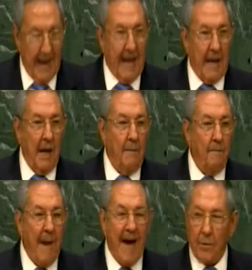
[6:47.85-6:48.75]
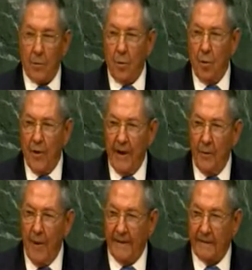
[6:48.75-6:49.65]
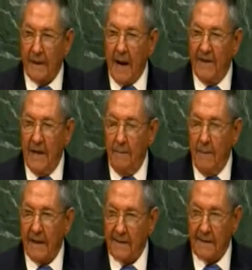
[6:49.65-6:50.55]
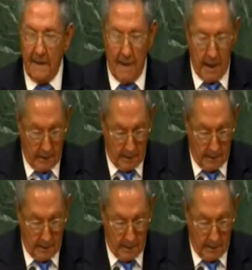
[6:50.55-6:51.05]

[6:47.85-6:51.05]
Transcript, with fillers: en el marco de nuestra diversidad.